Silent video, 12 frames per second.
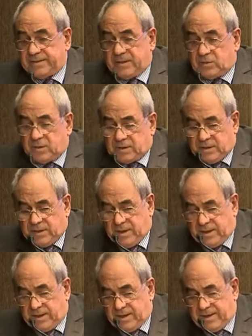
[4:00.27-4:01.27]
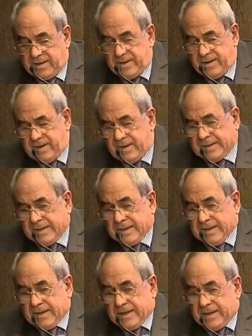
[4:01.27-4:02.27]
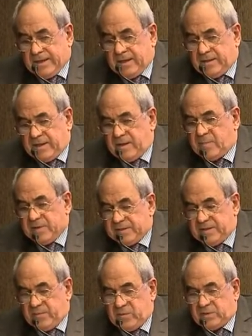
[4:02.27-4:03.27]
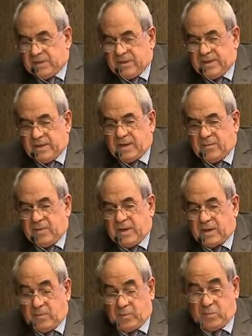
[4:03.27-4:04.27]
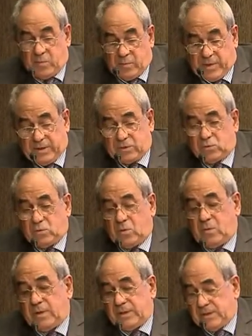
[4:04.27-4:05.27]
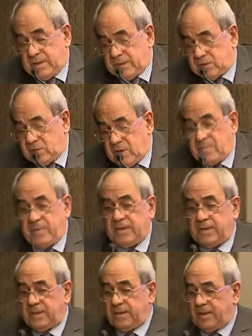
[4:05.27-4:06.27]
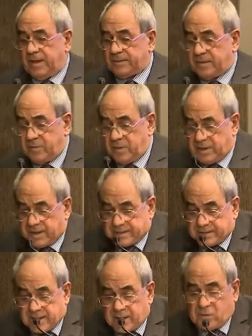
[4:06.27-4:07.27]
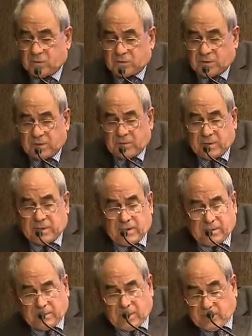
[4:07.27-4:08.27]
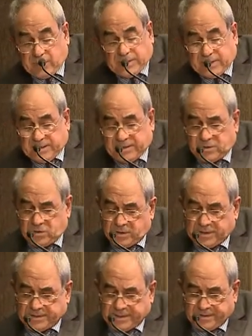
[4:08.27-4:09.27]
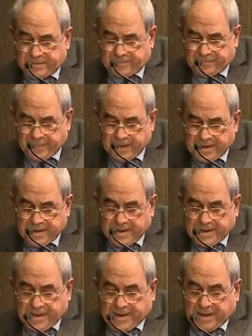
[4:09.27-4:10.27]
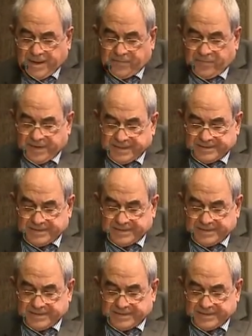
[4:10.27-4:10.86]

siendo artistas de la galería, y desde el principio entendí que había que promover su obra internacionalmente a través de catálogos, a través de, las presentaciones en, en, las ferias